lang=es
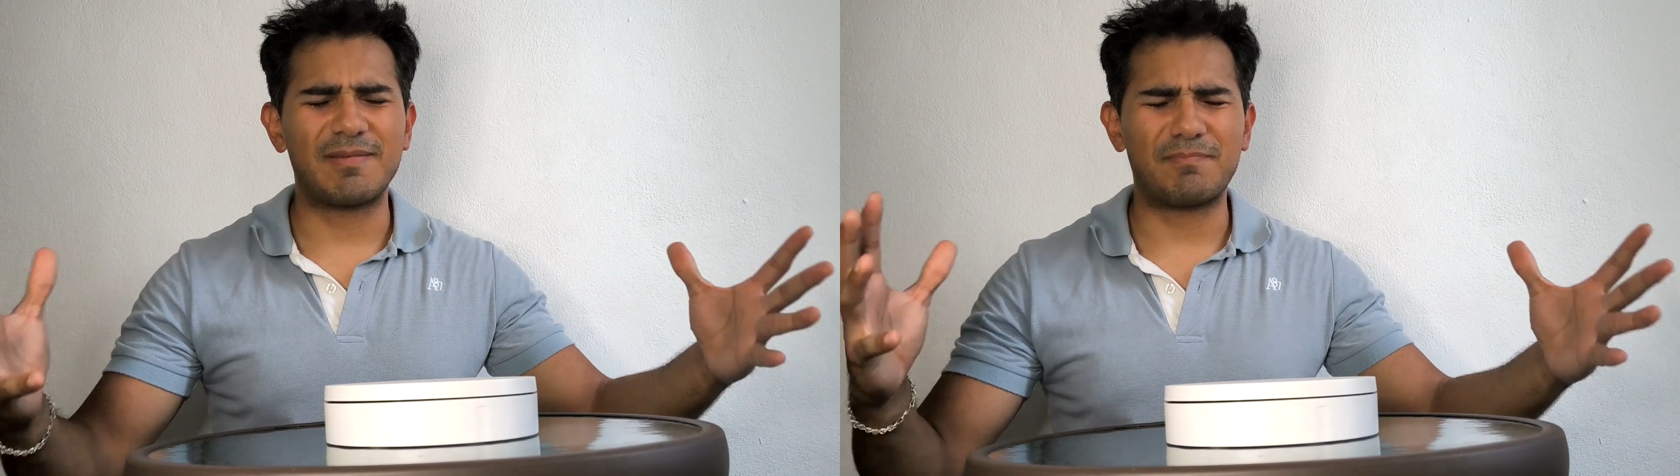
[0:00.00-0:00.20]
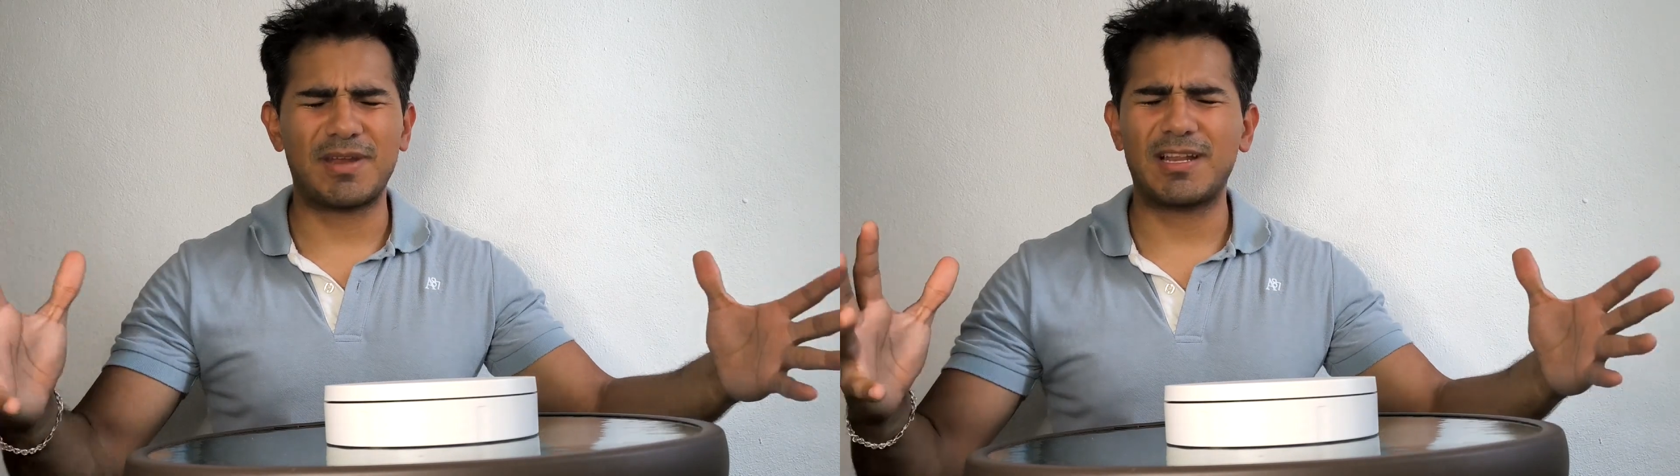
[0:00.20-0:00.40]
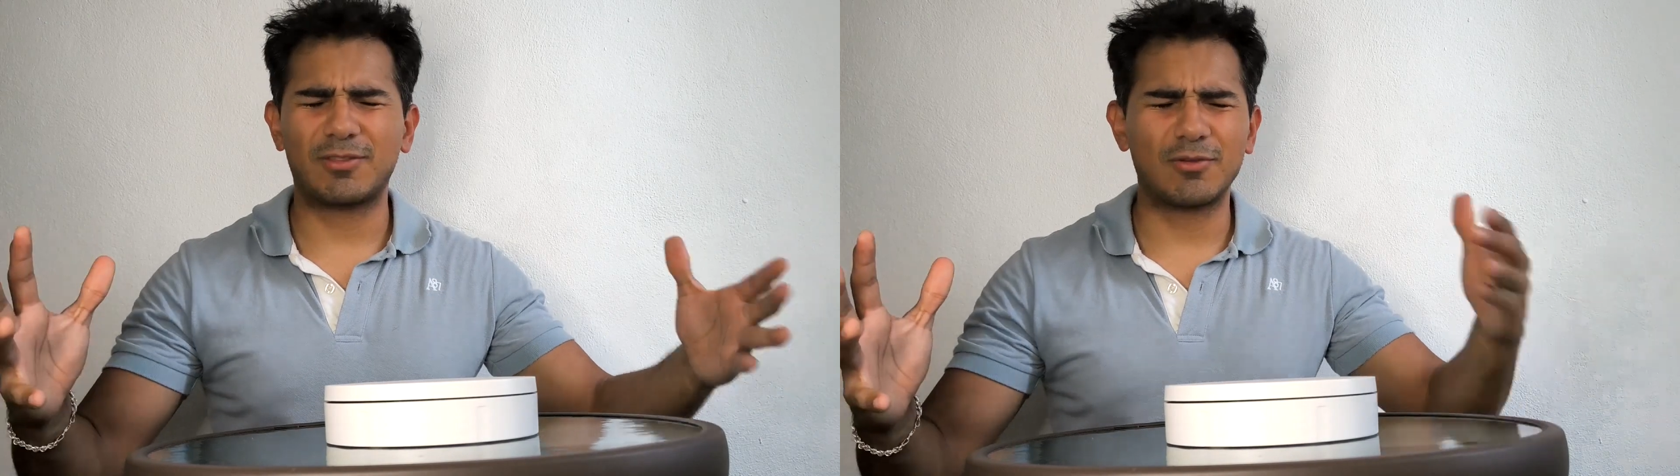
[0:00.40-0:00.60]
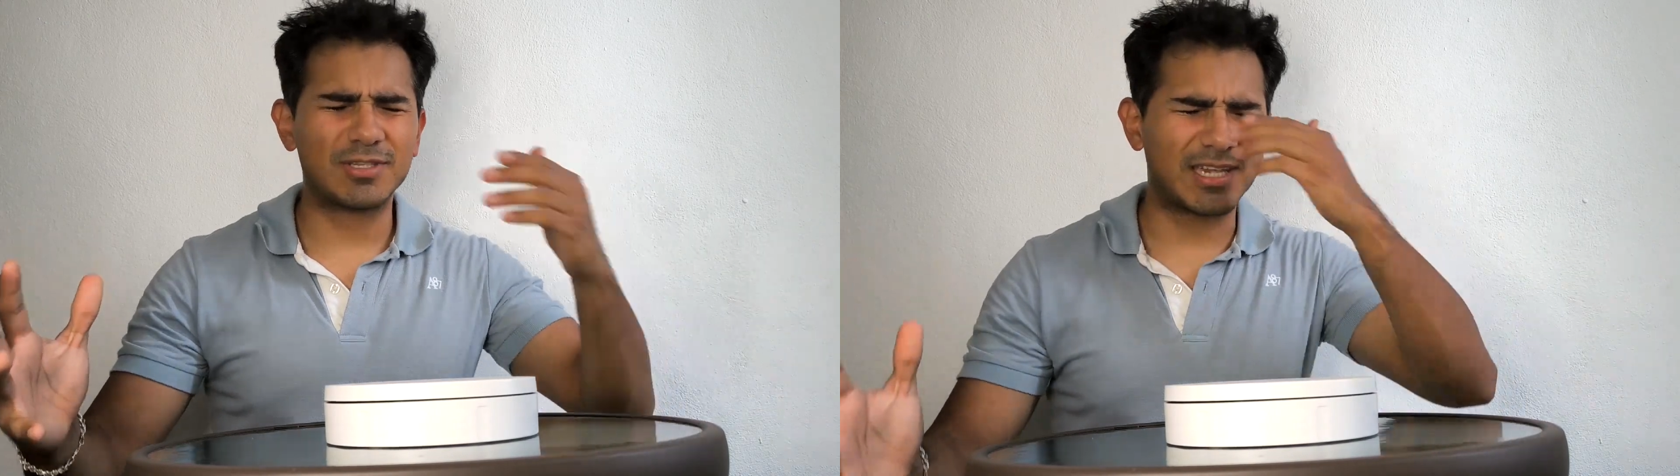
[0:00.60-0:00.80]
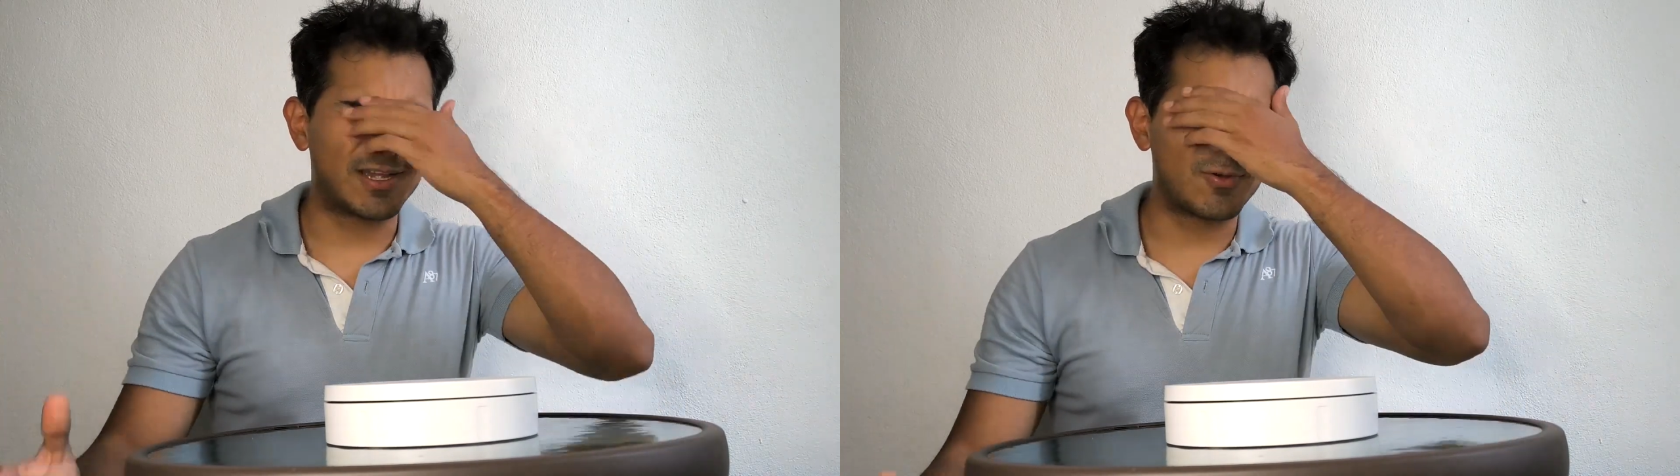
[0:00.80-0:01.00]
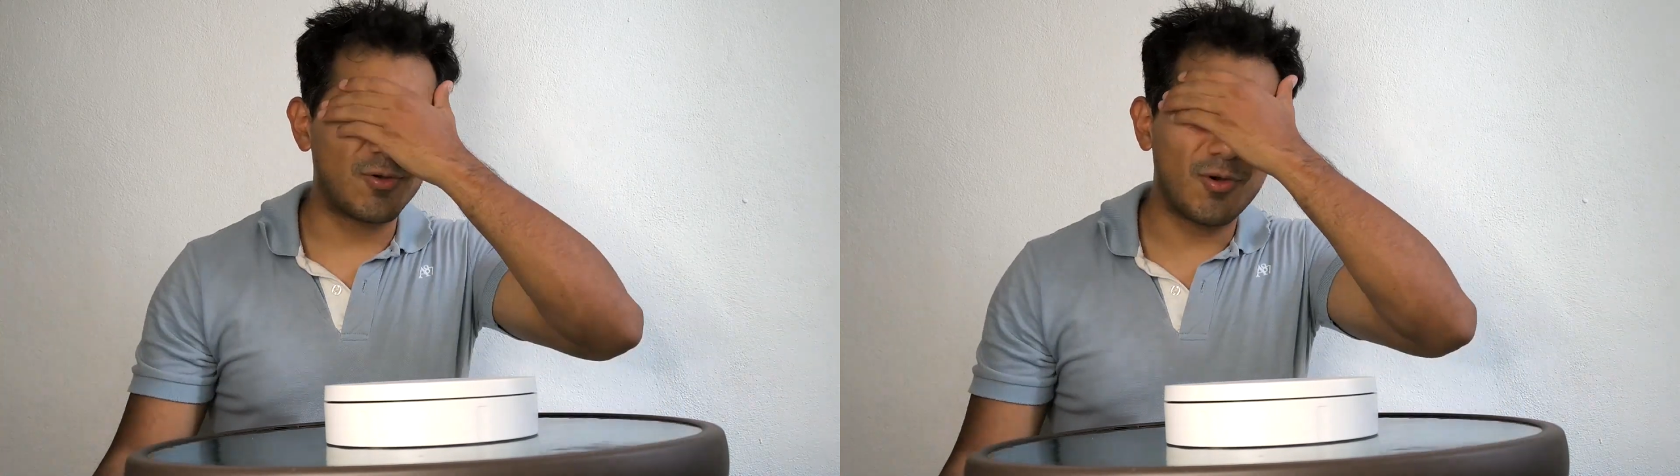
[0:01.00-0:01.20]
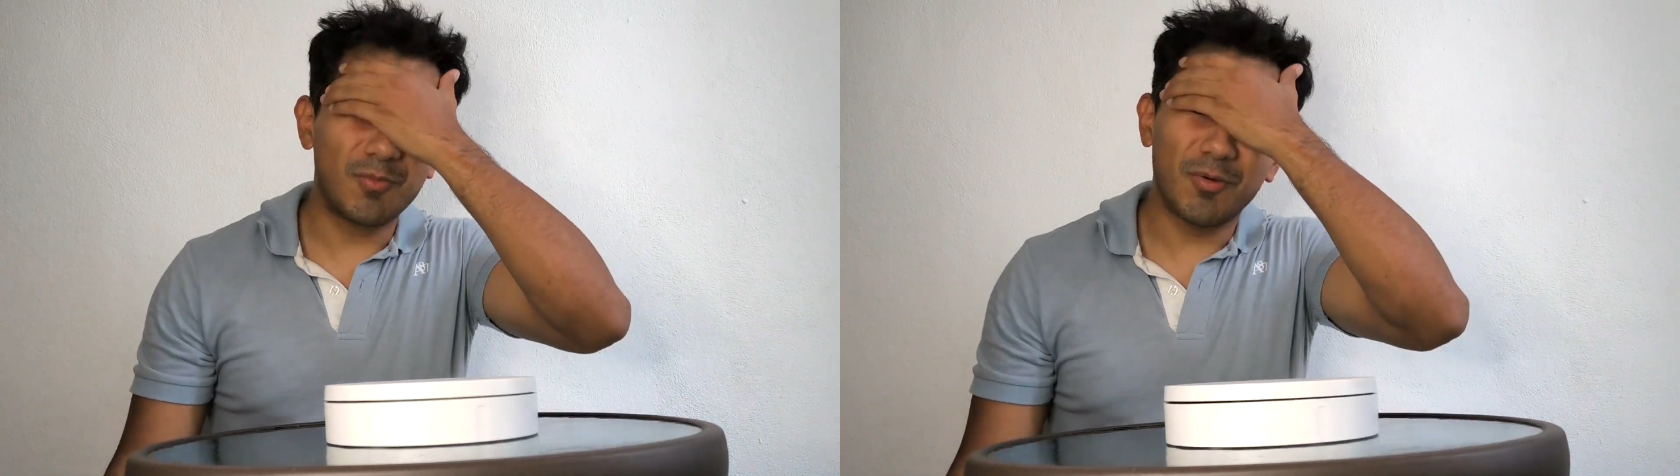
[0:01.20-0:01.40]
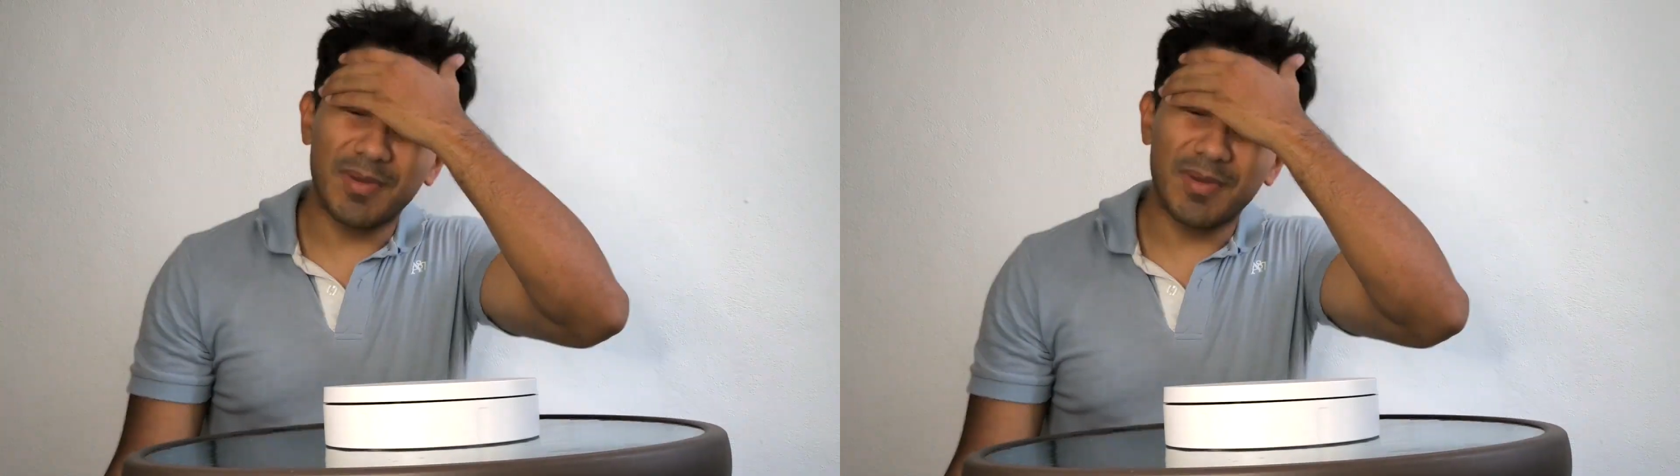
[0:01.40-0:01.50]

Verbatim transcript: Imperial Toys que como